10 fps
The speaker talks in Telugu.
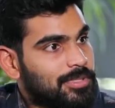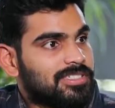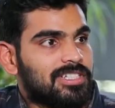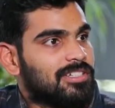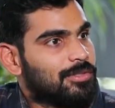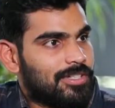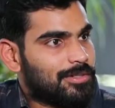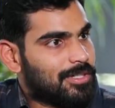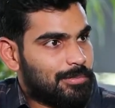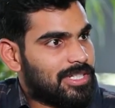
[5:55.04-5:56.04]
నాతో
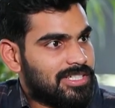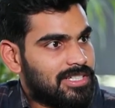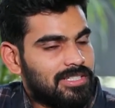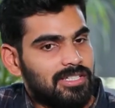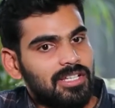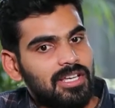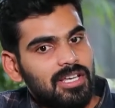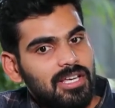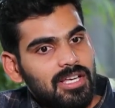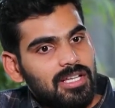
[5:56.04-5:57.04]
పర్సనల్గా కూడా ఎవరు కంప్లైంట్
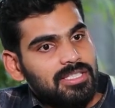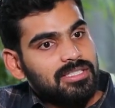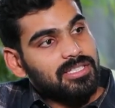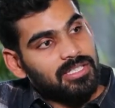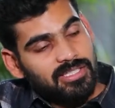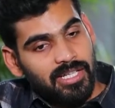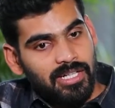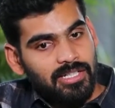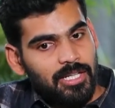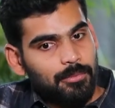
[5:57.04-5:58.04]
చేయలేదు
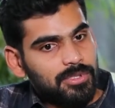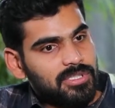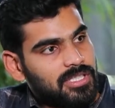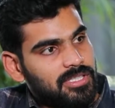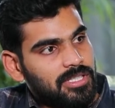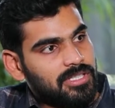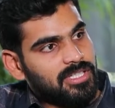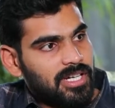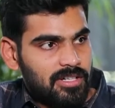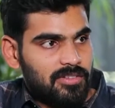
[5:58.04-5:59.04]
సెకండ్ టైం
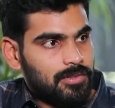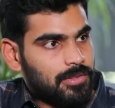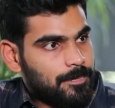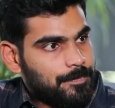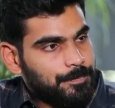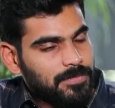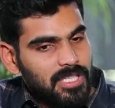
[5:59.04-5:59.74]
వచ్చేది సెకండ్ హాఫ్లో